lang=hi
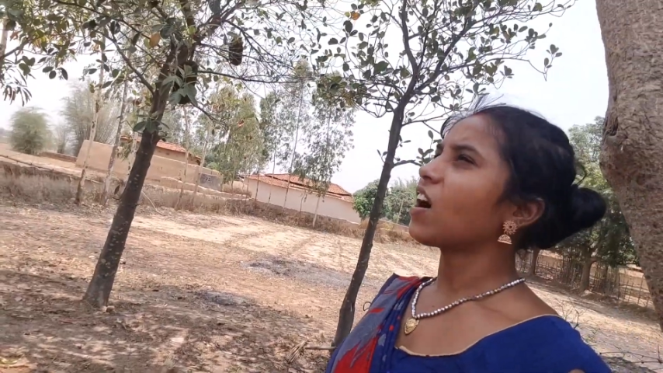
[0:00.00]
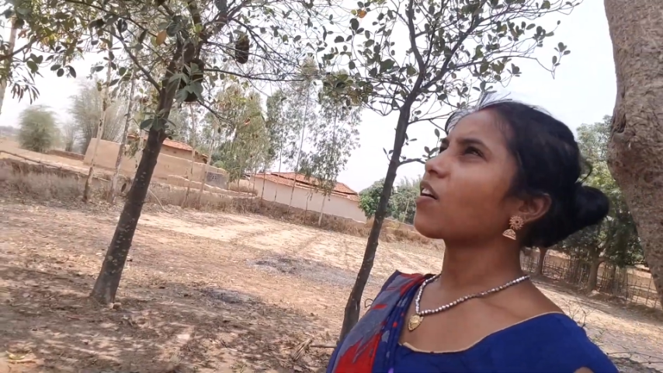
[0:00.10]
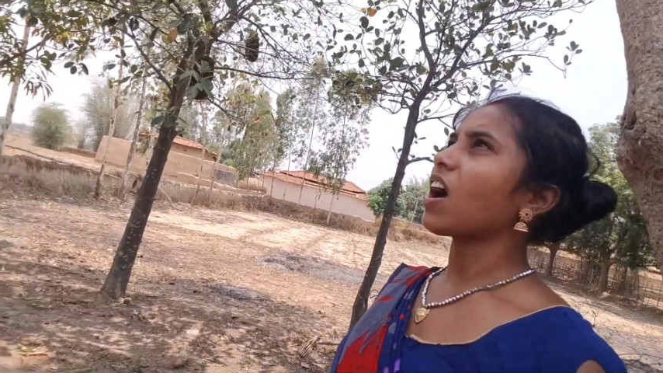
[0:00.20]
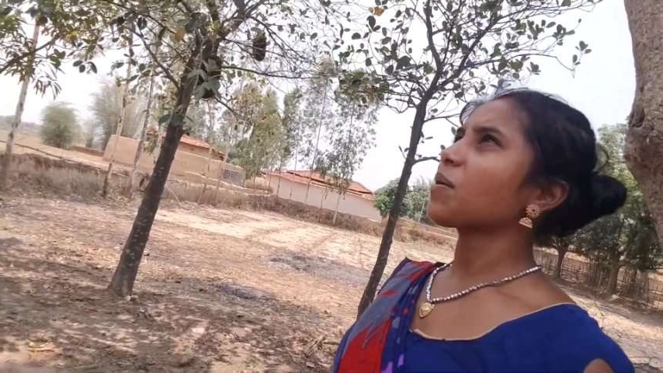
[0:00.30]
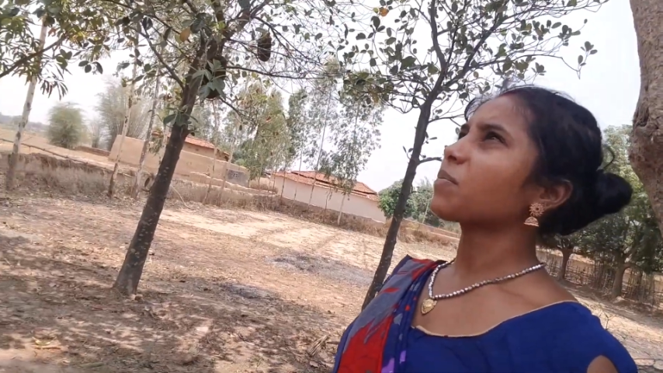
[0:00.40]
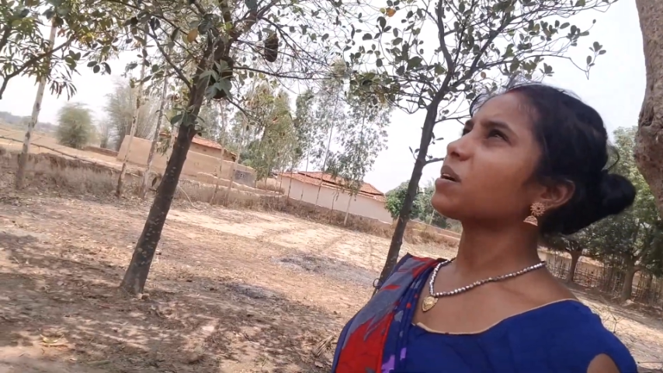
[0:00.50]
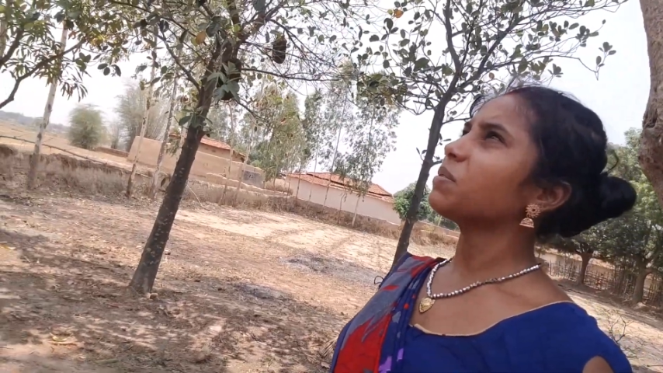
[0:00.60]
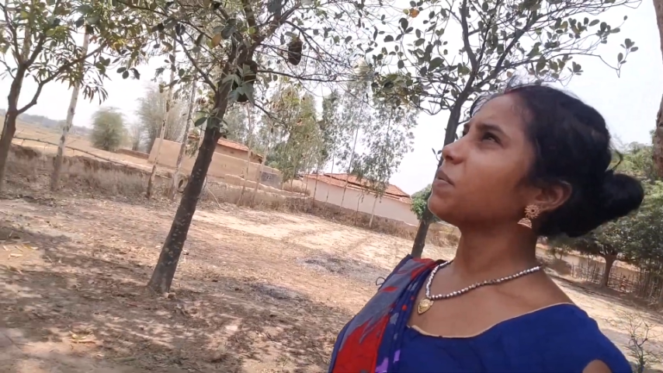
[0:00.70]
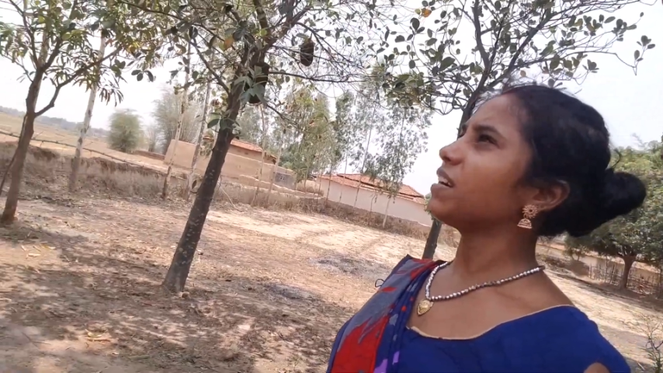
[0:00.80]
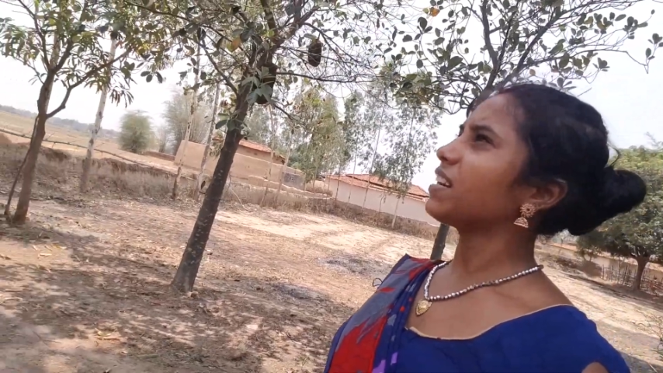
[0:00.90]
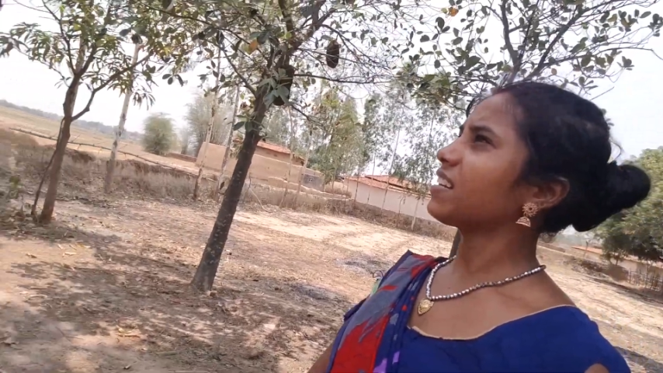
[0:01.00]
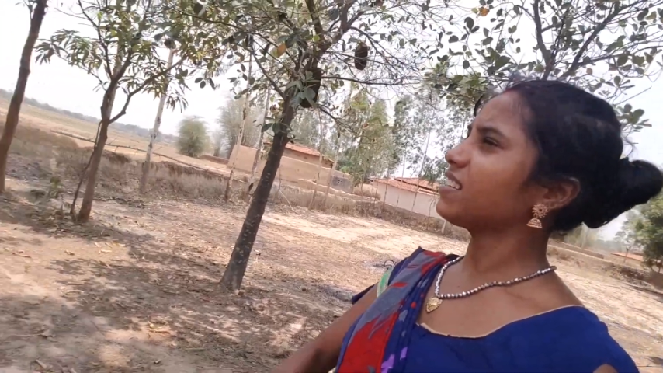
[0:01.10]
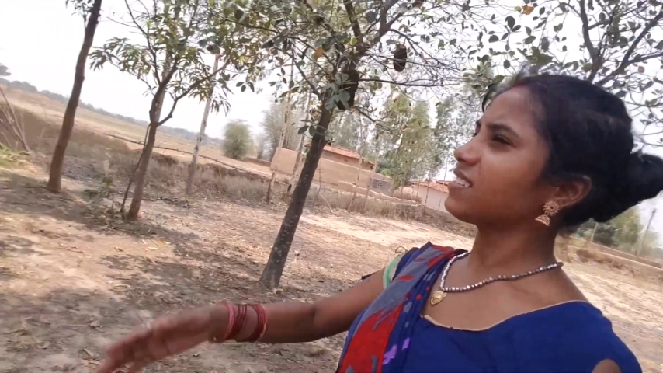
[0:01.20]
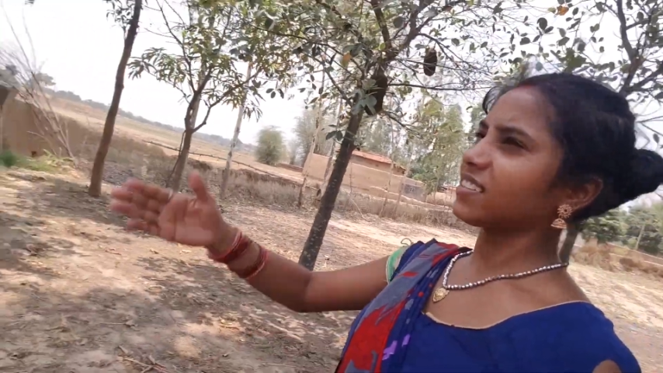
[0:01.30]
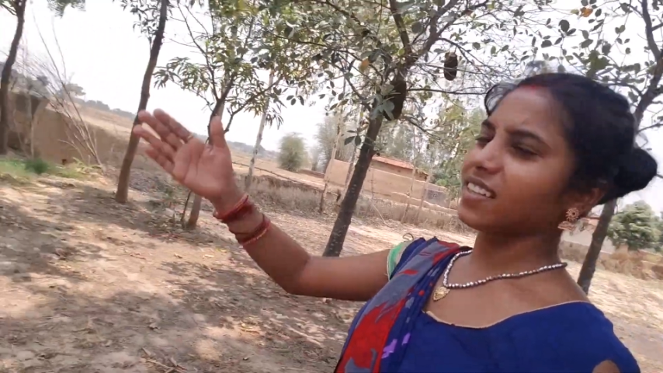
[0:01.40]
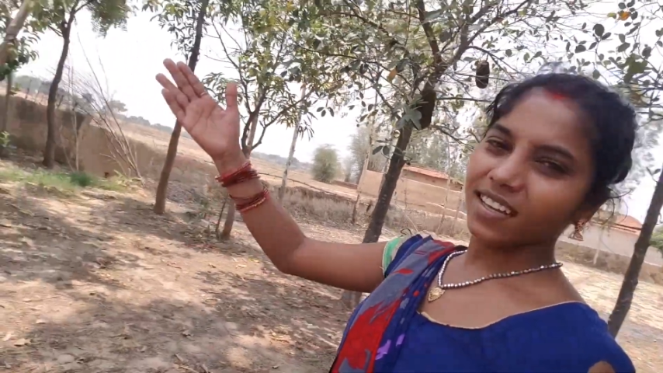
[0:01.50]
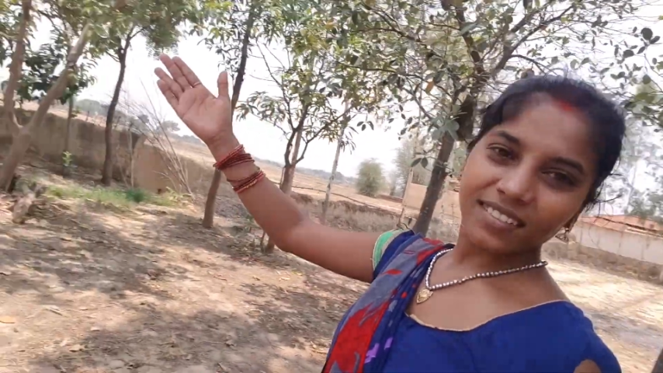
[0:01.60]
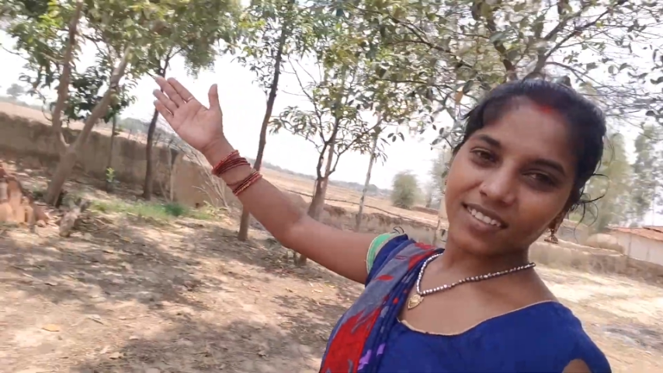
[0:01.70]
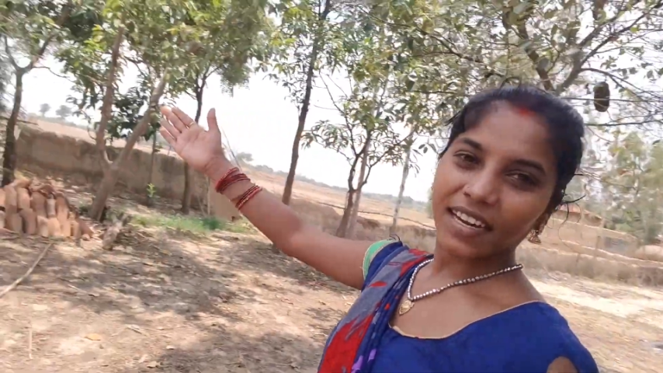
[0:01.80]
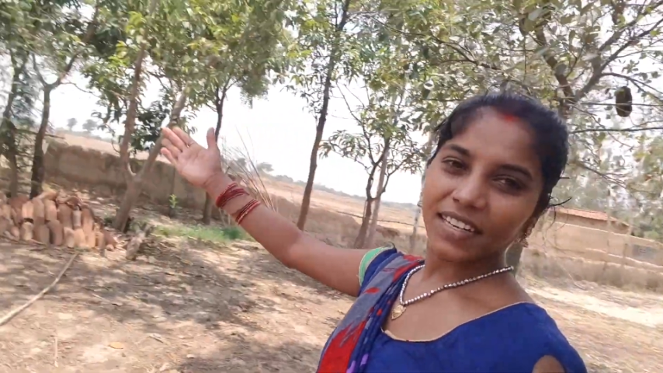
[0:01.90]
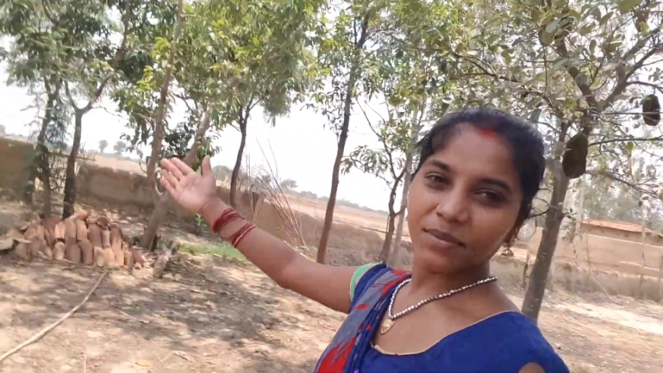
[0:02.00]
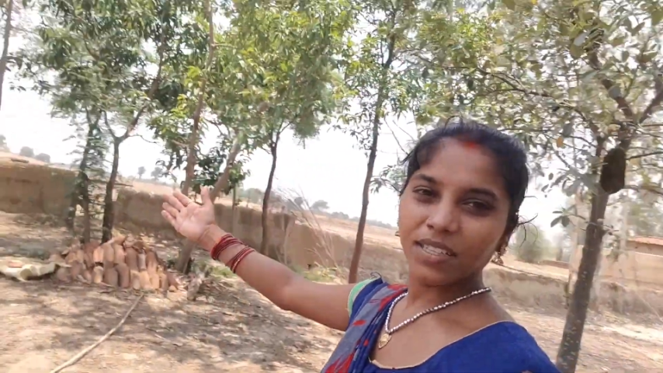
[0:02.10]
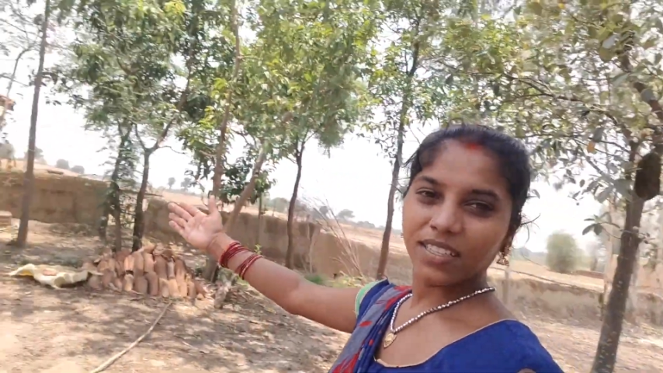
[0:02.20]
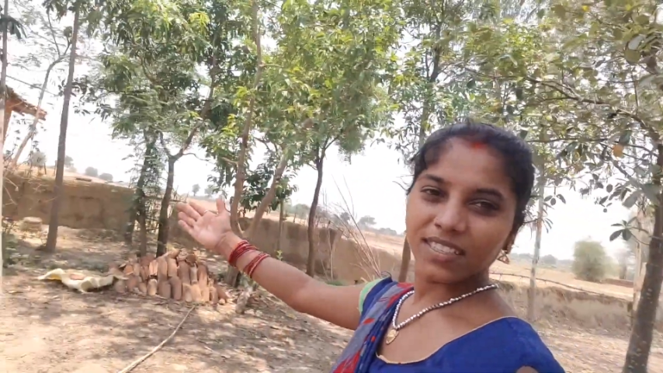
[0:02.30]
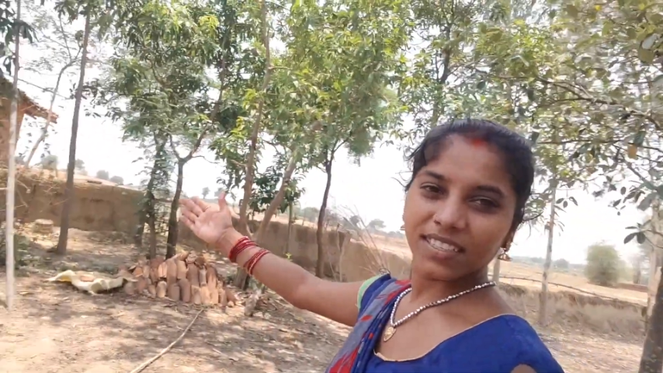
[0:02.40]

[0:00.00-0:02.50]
और आम का भी पेड़ है यहाँ साइड में